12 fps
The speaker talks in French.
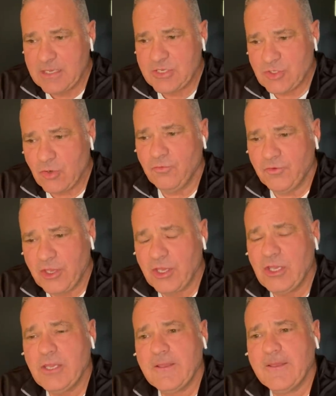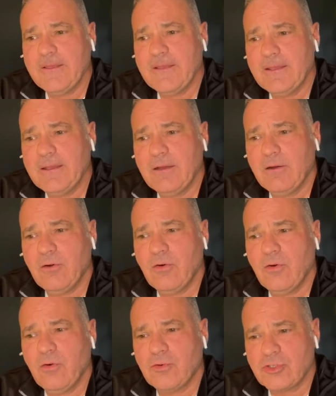Sauf que,
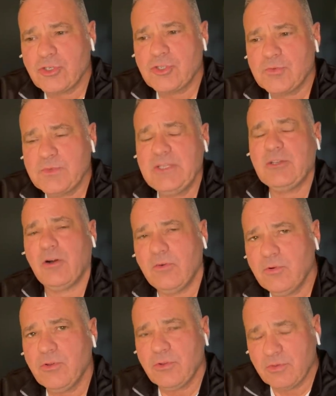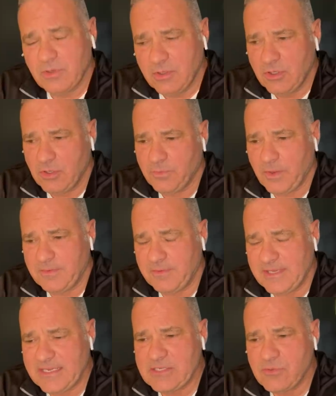aujourd'hui, donc, le premier
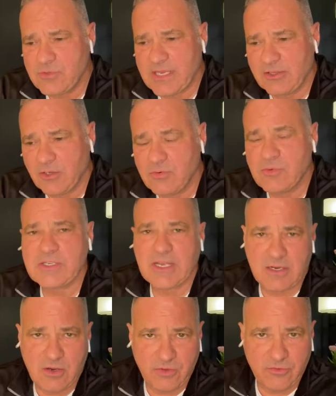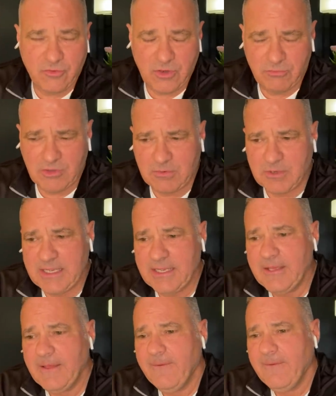ministre nous annonce, encore une fois en Outaouais,